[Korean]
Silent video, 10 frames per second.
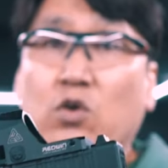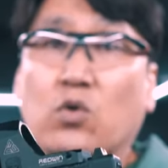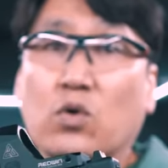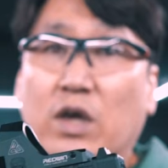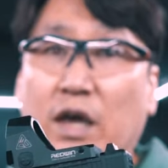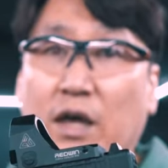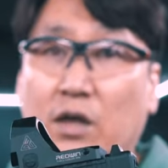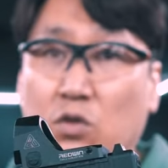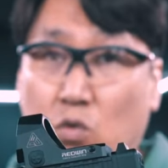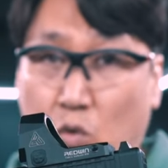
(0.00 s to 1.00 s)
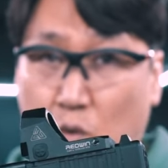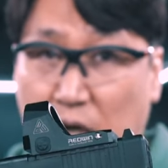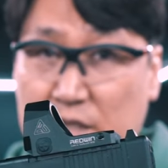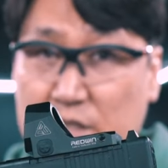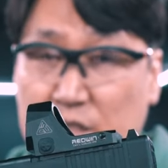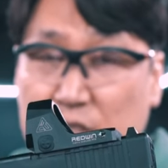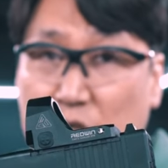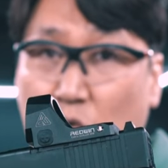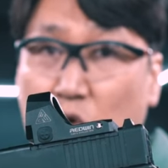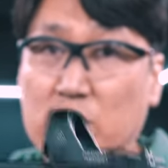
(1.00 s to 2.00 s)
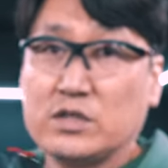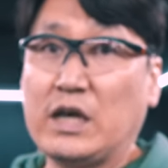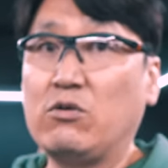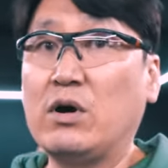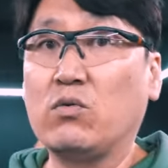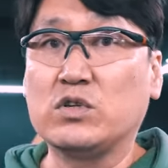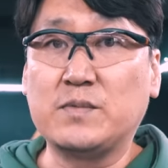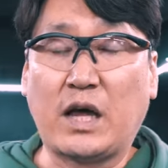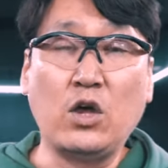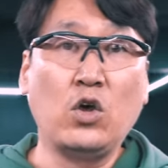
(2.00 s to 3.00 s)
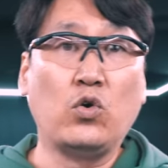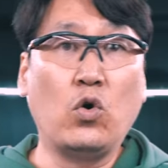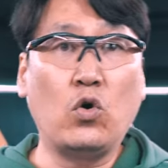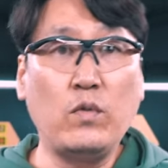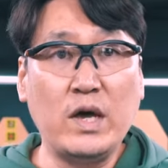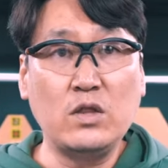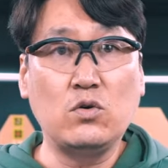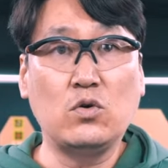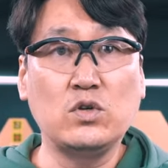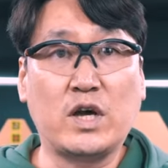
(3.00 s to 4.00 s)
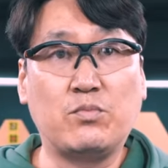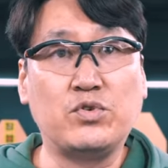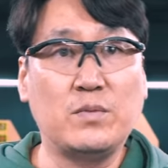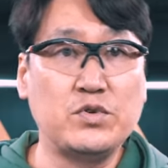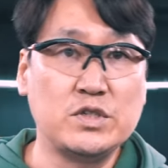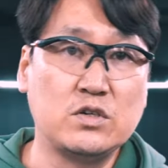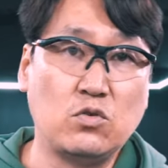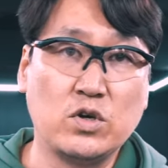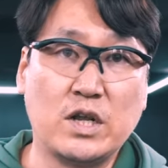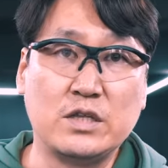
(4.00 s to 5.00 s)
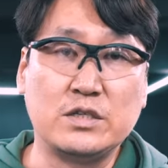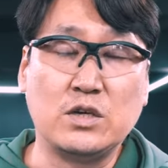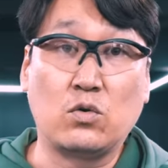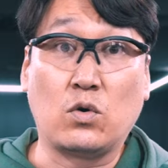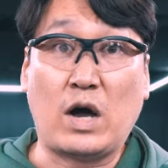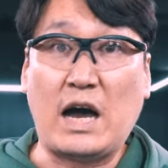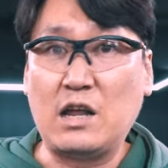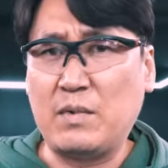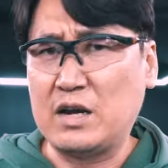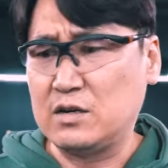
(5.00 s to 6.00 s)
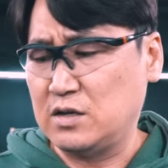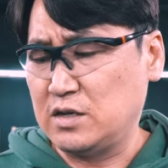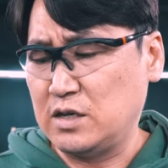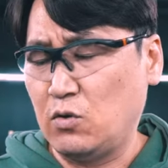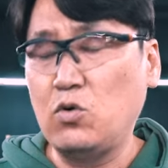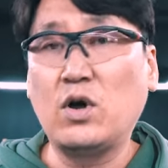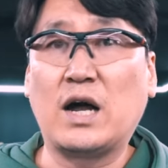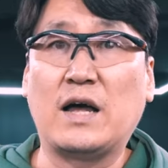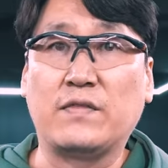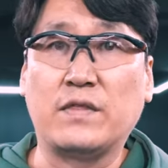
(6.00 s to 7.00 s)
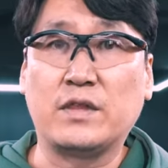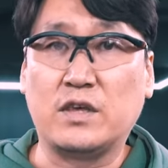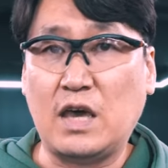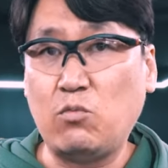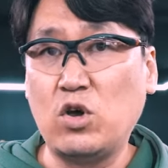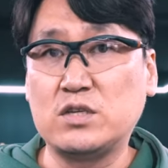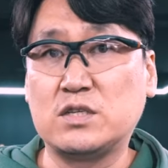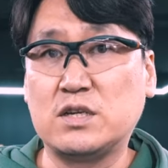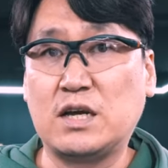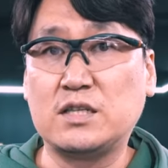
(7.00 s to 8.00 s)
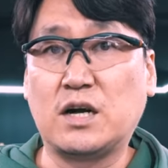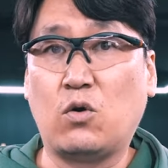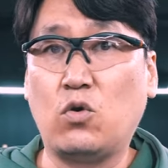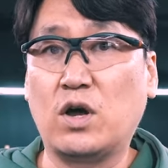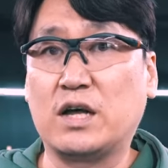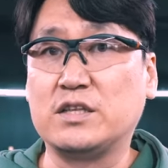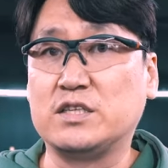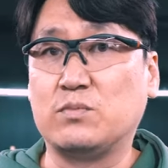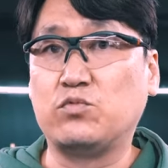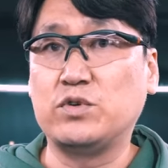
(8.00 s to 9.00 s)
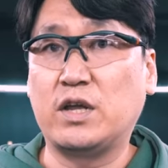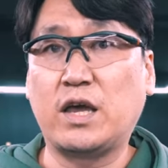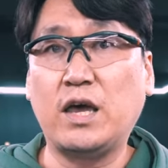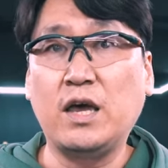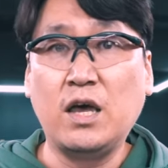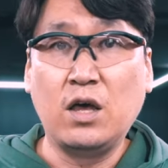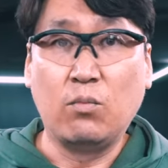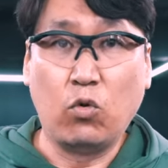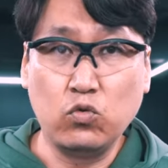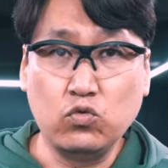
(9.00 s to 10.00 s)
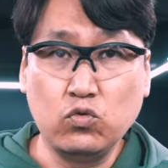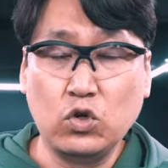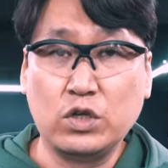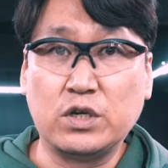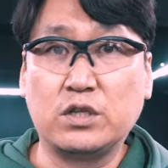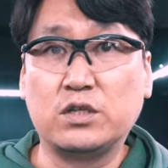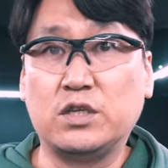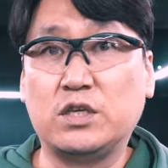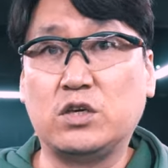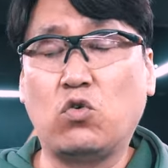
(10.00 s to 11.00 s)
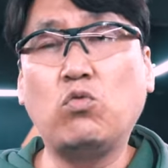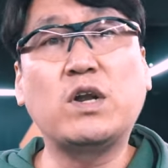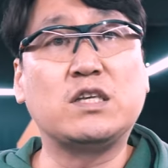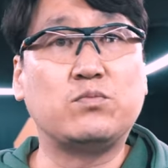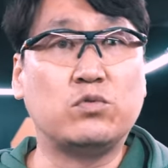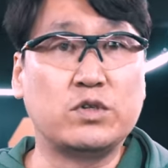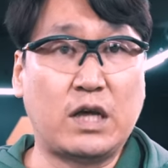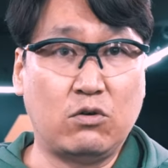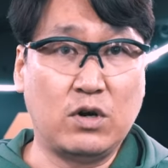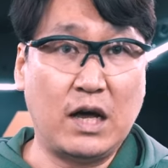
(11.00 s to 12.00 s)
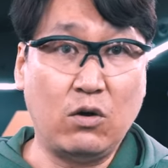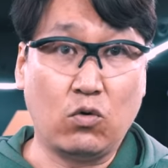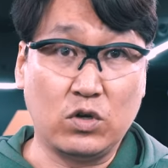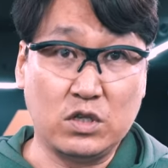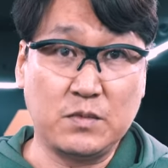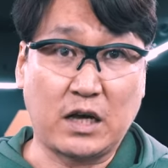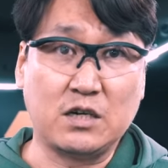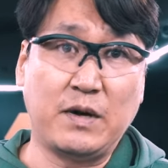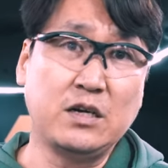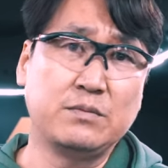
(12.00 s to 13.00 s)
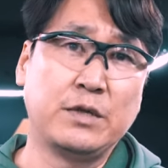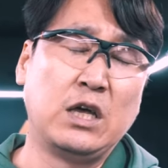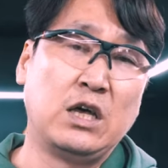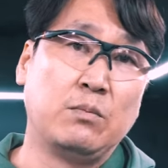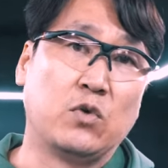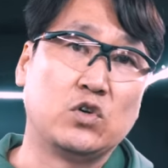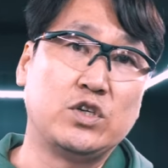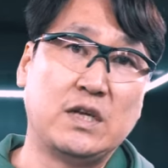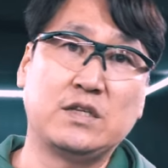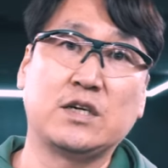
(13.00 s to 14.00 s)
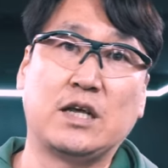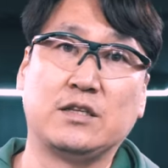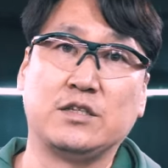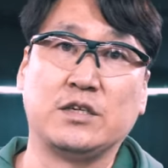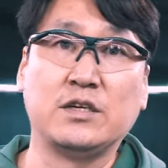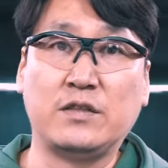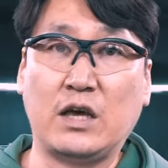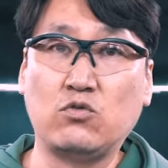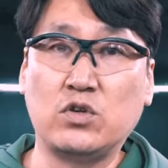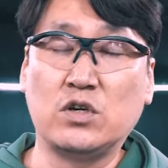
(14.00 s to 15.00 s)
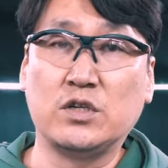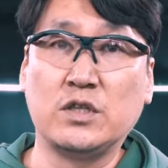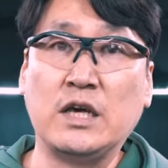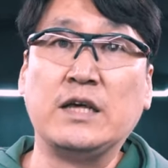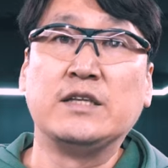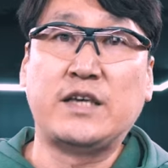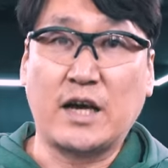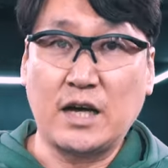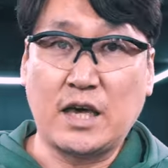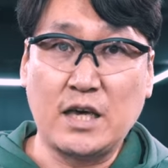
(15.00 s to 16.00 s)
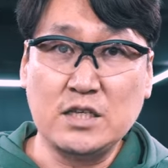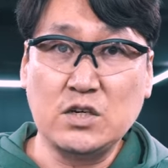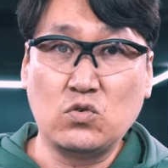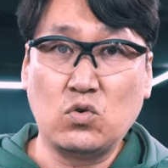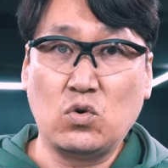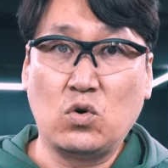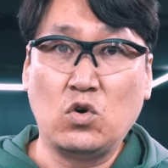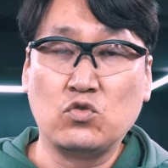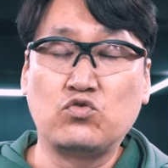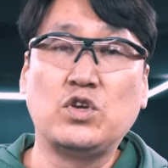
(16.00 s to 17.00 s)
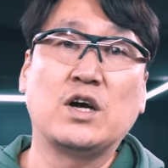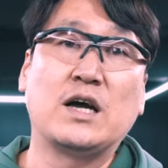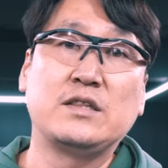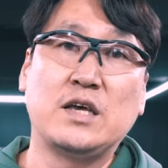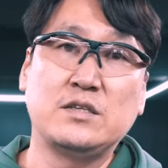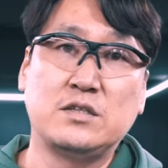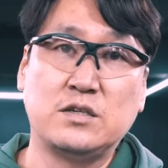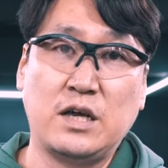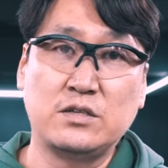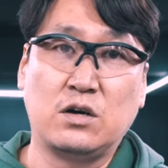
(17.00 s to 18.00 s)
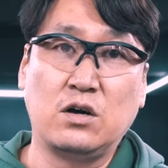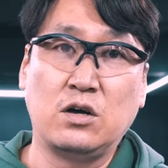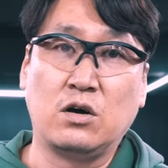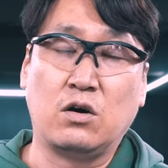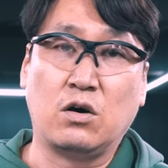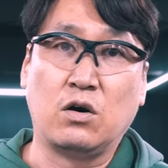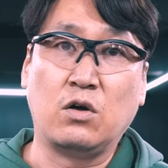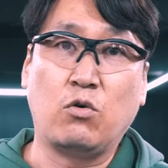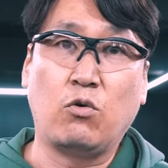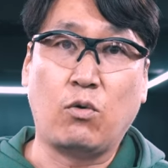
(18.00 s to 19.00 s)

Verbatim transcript: 이렇게 똑같이 올려서 사용하고 있습니다. 요것 외에도 제가 VFC 글록이라든지 이런 거 RMR을 이 올라간 이 MOS 슬라이드가 올라간 이 제품들에게 모두 저는 이 코브라 제품을 사용을 하고 있습니다. 그만큼 뭐 신뢰성이라든지 내구성은 제가 개인적으로 수년간 테스트를 해서 어